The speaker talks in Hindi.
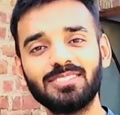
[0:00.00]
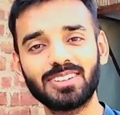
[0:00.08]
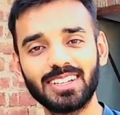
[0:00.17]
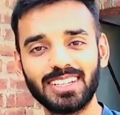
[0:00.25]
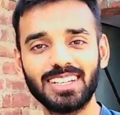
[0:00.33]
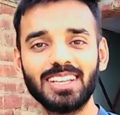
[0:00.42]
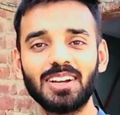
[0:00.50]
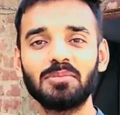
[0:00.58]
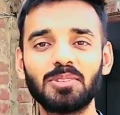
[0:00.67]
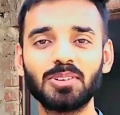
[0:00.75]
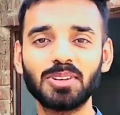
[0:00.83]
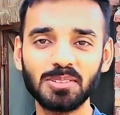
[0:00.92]
फाइनली हम
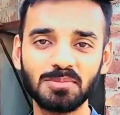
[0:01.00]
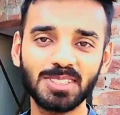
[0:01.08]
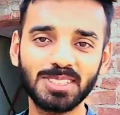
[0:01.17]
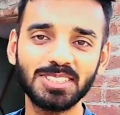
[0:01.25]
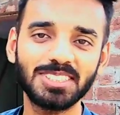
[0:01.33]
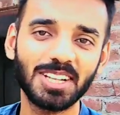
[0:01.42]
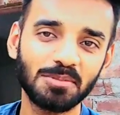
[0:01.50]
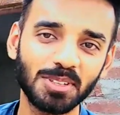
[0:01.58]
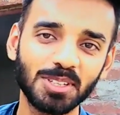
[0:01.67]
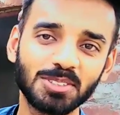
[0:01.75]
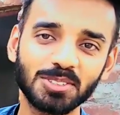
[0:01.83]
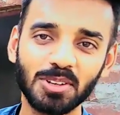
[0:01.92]
लोगों ने अपनी जो चारपाई
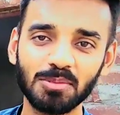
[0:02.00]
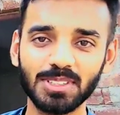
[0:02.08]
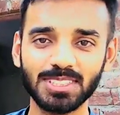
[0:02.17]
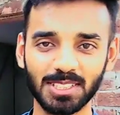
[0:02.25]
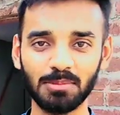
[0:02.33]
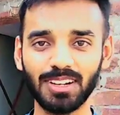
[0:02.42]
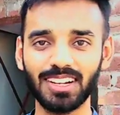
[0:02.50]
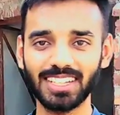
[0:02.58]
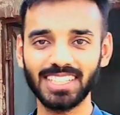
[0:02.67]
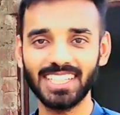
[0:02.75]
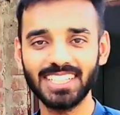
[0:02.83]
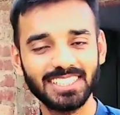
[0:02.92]
है उसको हमने ज़बा कर
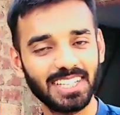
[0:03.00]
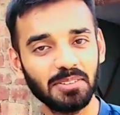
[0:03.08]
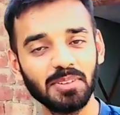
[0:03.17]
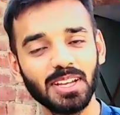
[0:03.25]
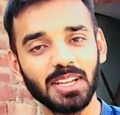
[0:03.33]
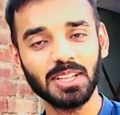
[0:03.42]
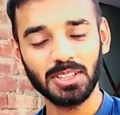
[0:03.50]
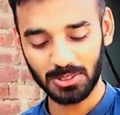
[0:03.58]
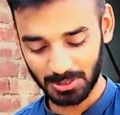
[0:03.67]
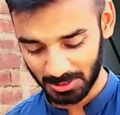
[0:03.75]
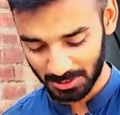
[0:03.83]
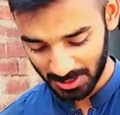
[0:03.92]
दिया इस टाइम तो
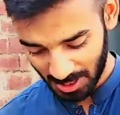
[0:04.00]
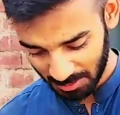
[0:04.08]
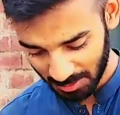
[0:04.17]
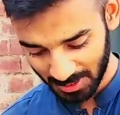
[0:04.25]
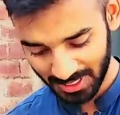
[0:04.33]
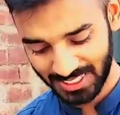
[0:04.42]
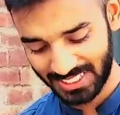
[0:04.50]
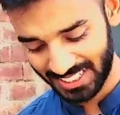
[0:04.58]
आप लोग नीचे